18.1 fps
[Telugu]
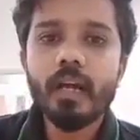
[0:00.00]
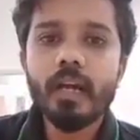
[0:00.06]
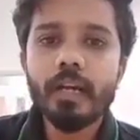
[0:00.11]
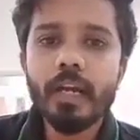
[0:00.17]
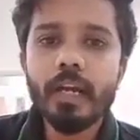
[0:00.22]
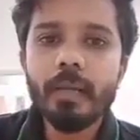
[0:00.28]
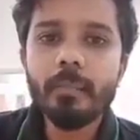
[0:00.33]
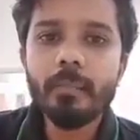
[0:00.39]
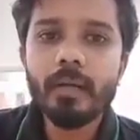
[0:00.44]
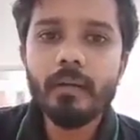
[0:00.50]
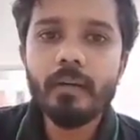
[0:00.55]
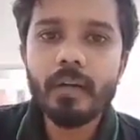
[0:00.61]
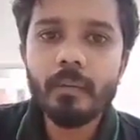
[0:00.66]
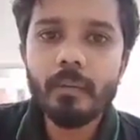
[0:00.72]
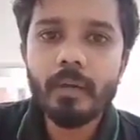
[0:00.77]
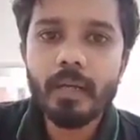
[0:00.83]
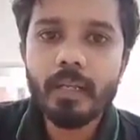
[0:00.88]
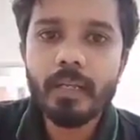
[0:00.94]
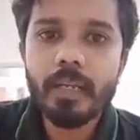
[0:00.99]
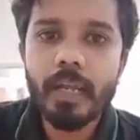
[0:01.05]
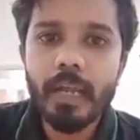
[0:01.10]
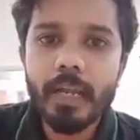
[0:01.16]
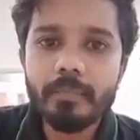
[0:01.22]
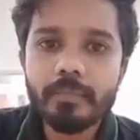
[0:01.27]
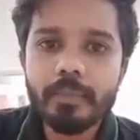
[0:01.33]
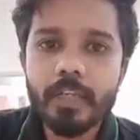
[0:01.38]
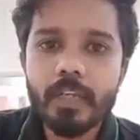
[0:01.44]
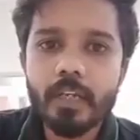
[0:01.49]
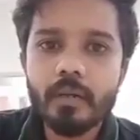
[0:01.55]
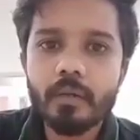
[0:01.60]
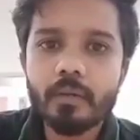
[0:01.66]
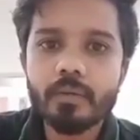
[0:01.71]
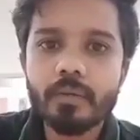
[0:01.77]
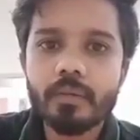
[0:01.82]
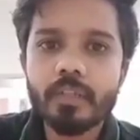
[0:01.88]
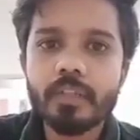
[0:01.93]
అన్యాయం కాబట్టి వారికి న్యాయం
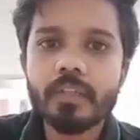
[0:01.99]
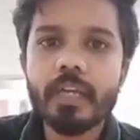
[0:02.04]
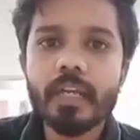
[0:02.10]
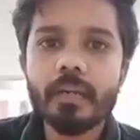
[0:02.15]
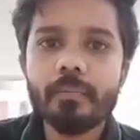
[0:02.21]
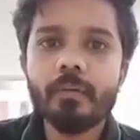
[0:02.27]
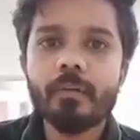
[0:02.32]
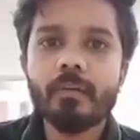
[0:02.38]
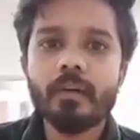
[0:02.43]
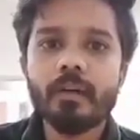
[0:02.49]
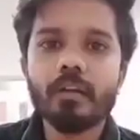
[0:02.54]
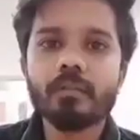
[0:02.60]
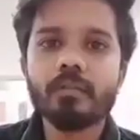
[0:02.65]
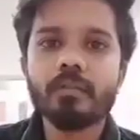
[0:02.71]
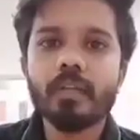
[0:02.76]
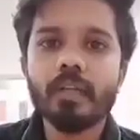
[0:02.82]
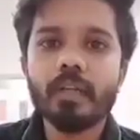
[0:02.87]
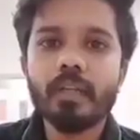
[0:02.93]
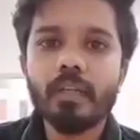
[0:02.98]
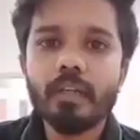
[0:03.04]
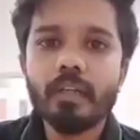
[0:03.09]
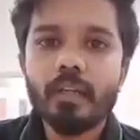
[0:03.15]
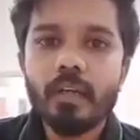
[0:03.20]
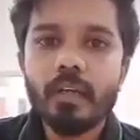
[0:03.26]
చేయగలుగుతుంది ధైర్యం ఇవ్వగలుగుతుందని